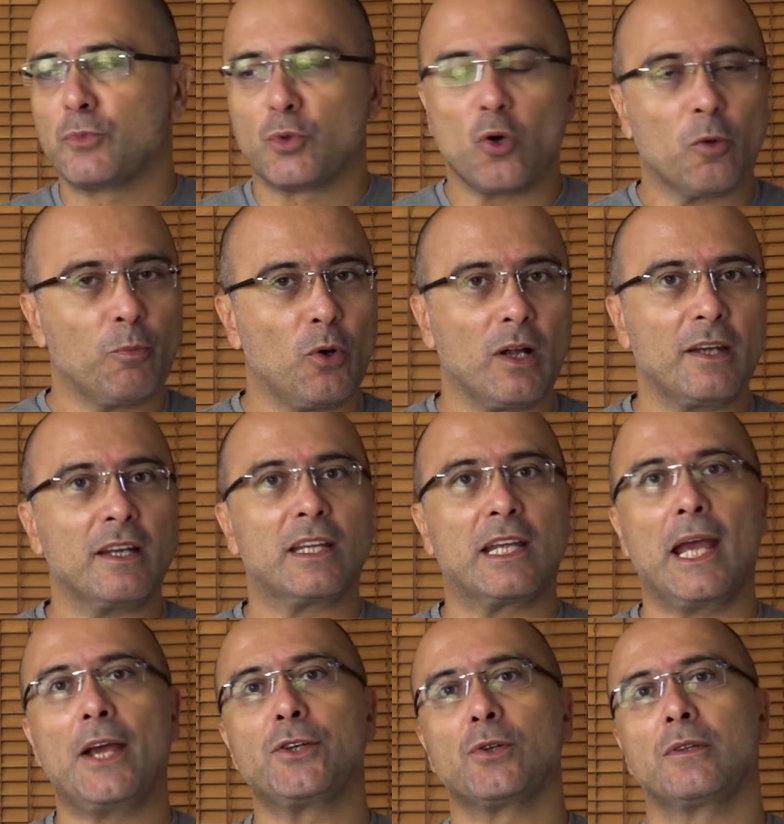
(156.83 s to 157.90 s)
çok böyle hani
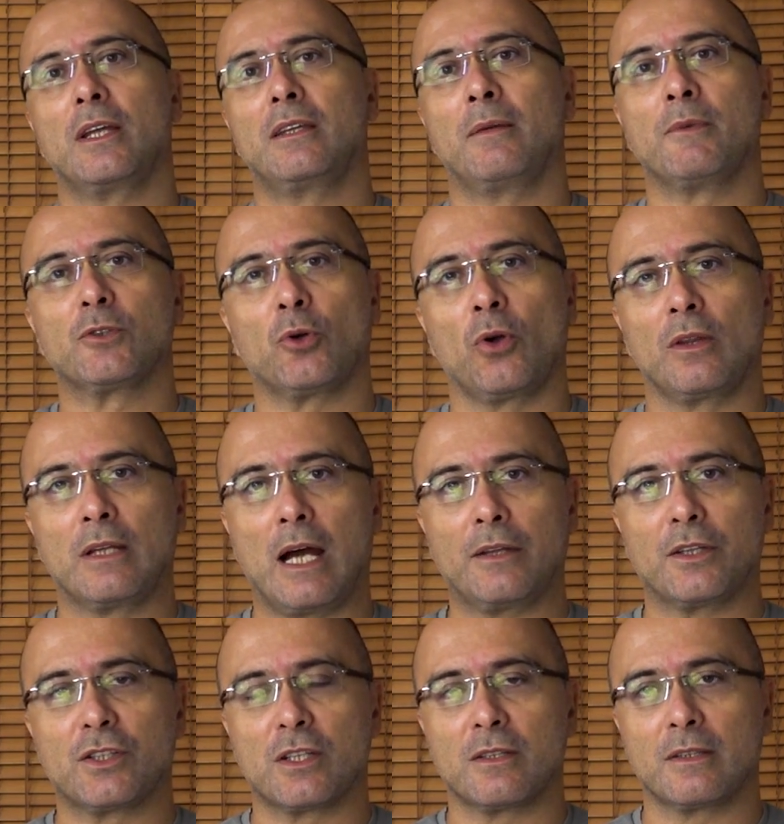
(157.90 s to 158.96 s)
casual dediğimiz
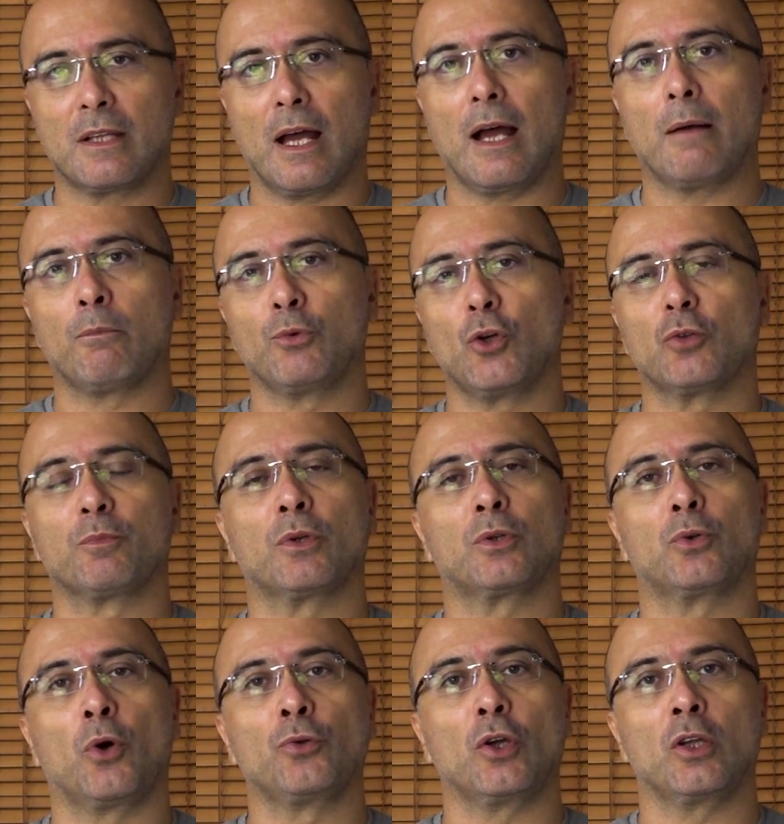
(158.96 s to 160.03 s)
oyunlar dışında bu
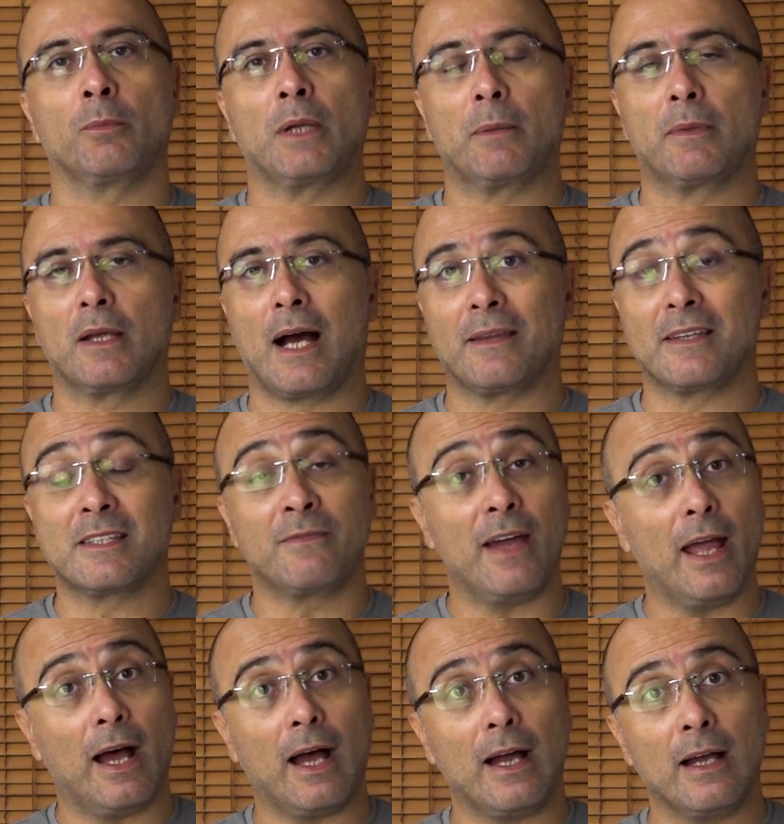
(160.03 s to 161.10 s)
notebook'ta oyun oynama imkanınız
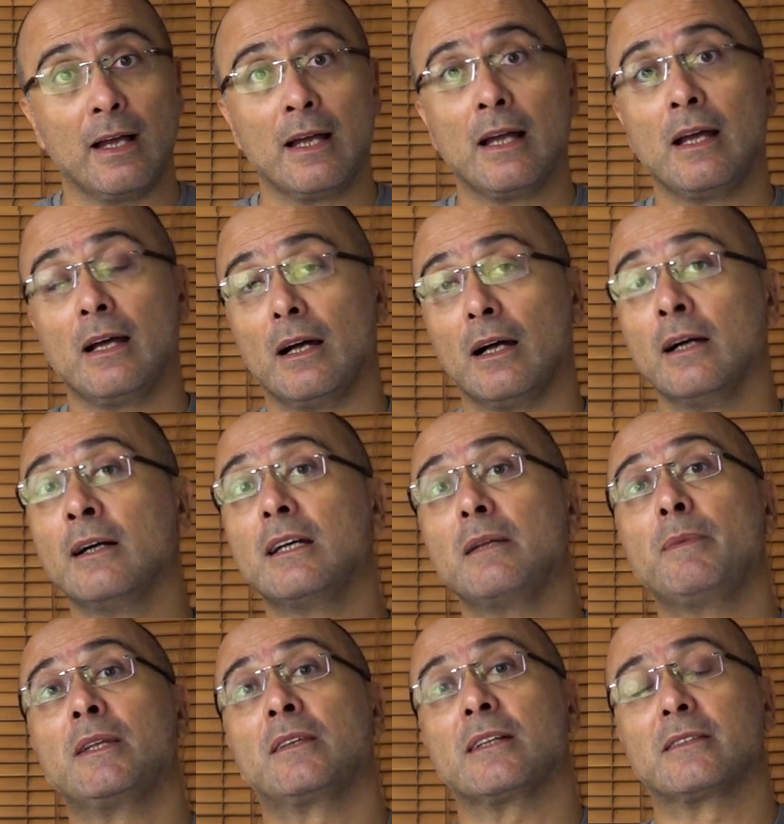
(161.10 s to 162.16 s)
veya
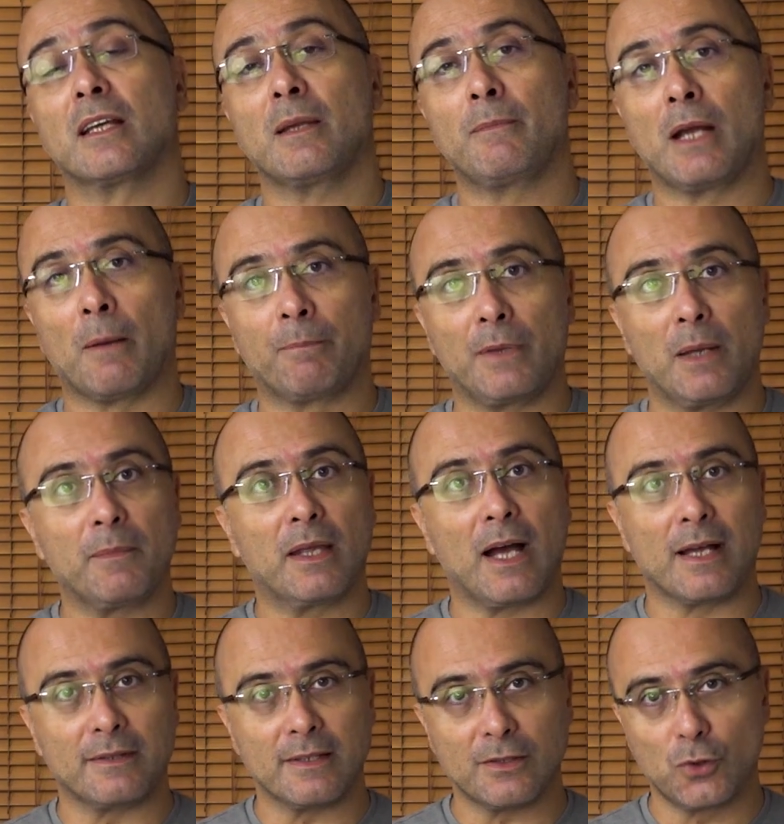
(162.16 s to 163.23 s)
ağır bir tasarım yapma
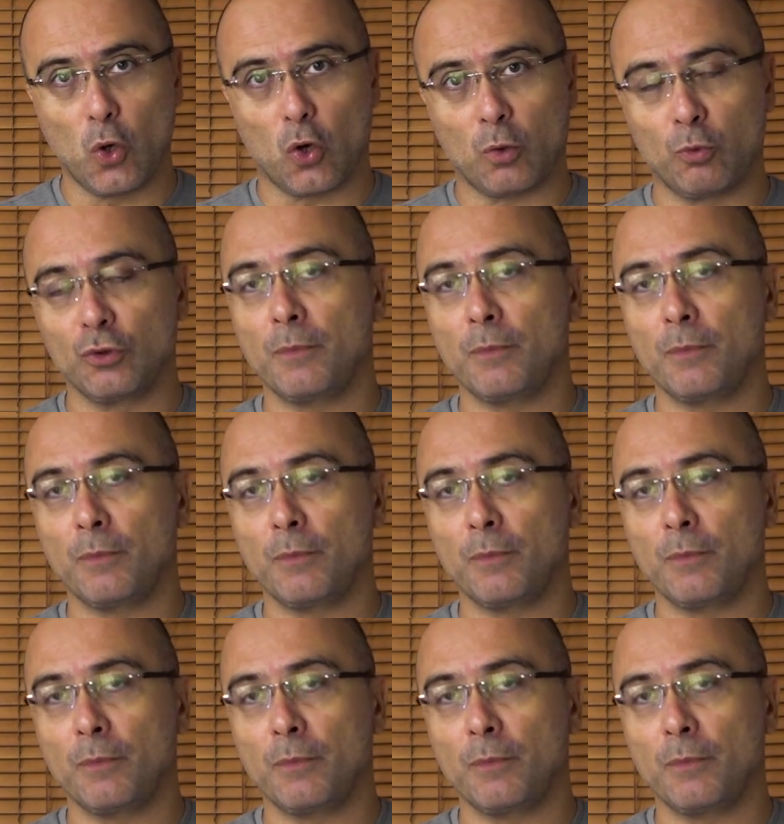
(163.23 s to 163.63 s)
imkanınız yok.